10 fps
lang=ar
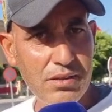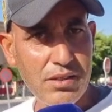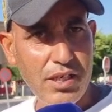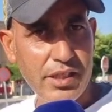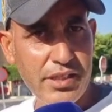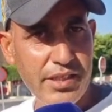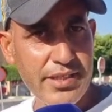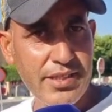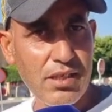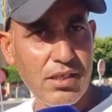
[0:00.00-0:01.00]
نهار اثنين
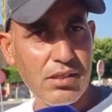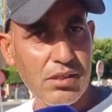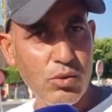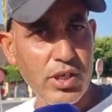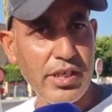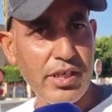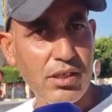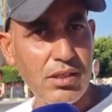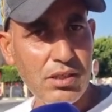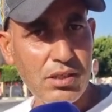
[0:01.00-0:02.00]
زنا
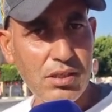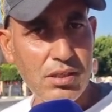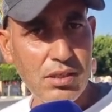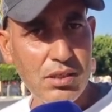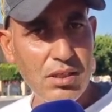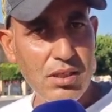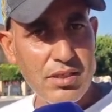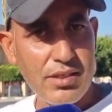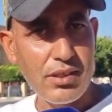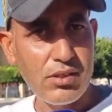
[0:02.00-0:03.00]
الوكيل
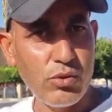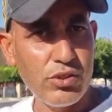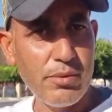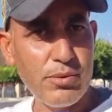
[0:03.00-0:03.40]
تنطونا